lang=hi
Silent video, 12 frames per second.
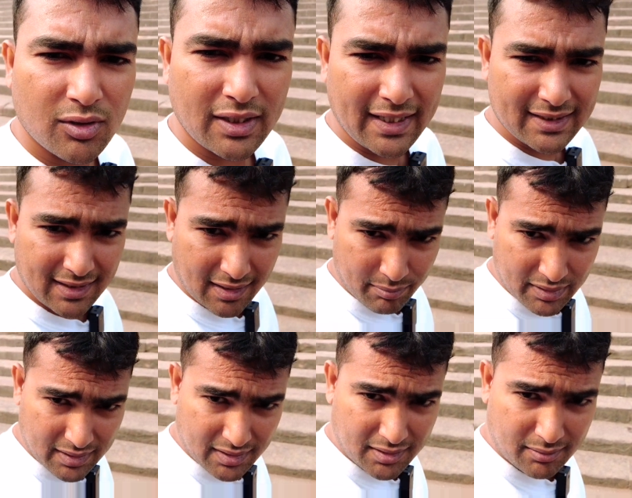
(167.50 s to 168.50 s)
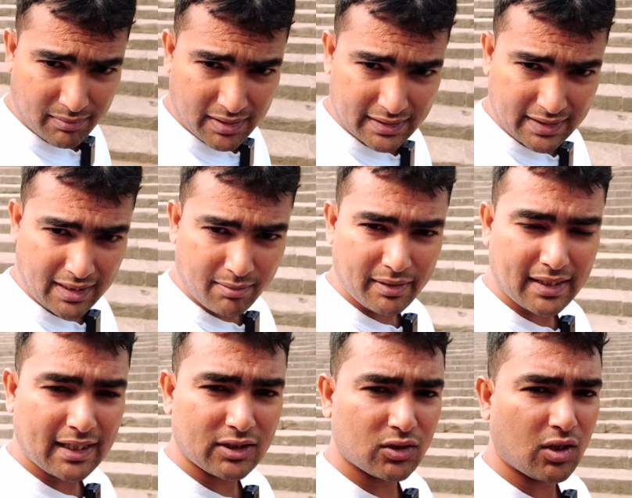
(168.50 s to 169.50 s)
so, गाइज अभी मैं यहाँ
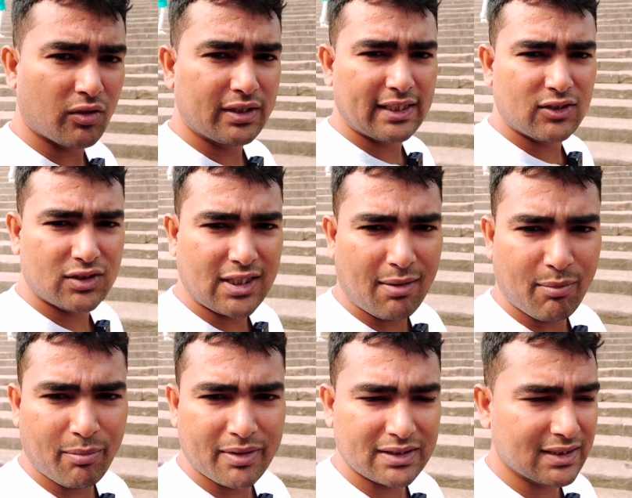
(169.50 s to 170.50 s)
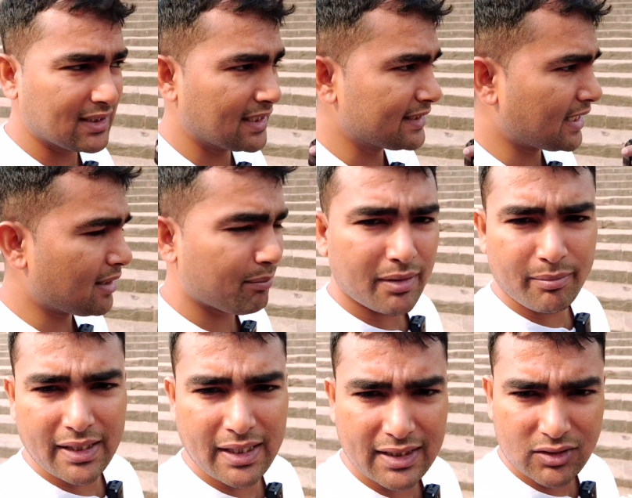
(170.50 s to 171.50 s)
पर आ चुका हूँ ये जो जामा मस्जिद है यहाँ पर
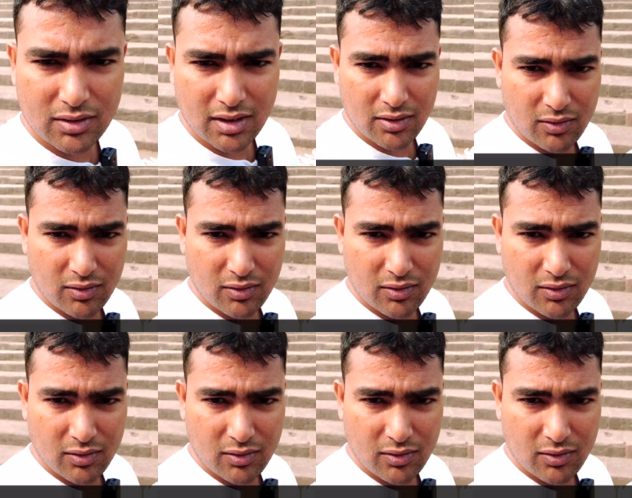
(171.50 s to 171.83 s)
मैं आ चुका